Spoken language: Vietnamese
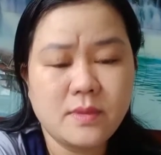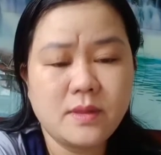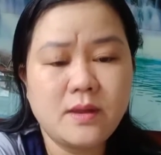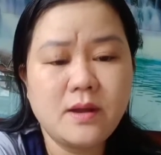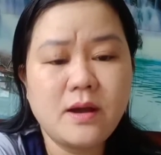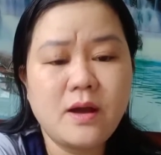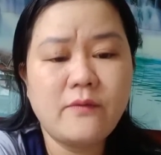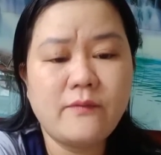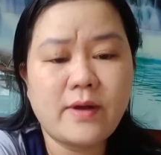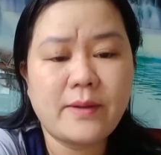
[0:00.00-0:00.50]

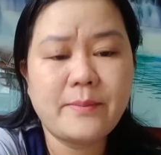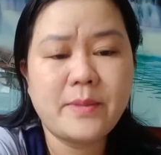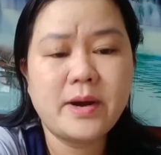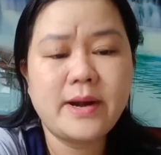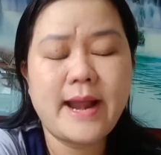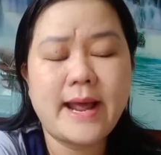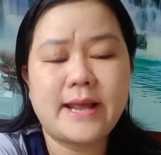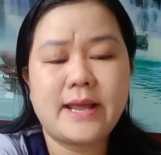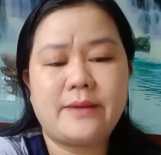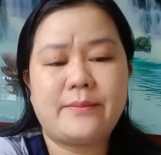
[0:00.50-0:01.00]
chứ không phải
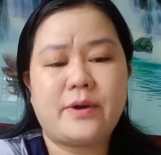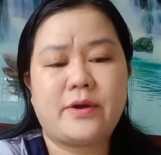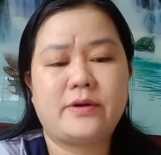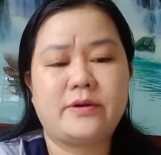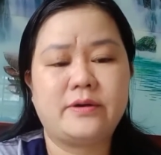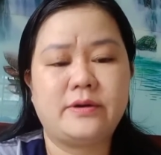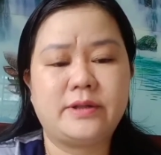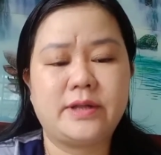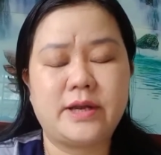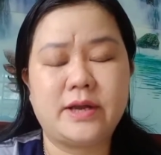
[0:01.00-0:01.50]
mới đây nha mọi
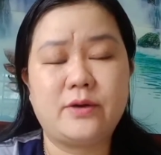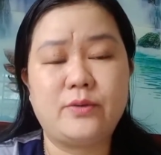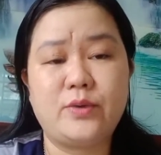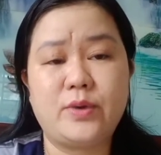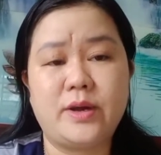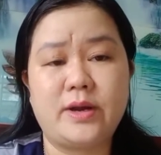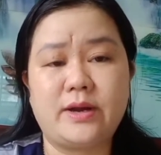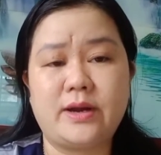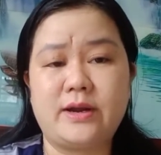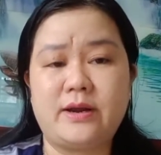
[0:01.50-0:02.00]
người thì câu
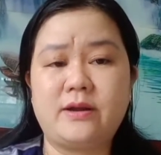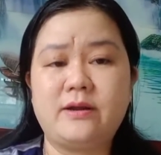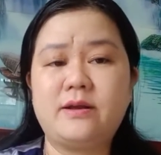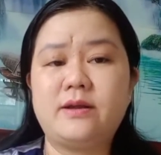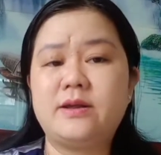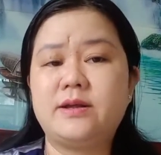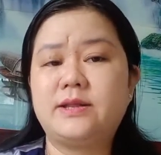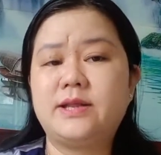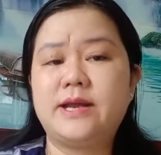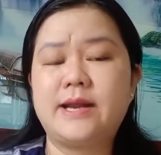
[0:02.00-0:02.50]
chuyện này nó
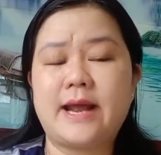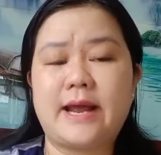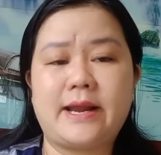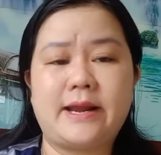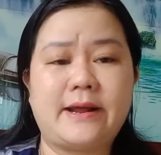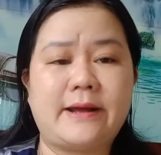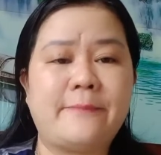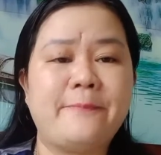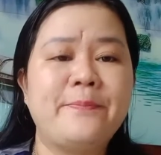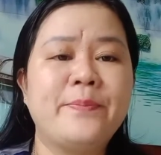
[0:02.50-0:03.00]
nó như thế này
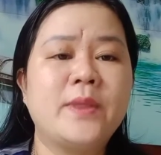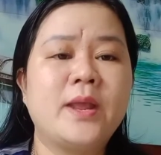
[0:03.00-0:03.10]
nè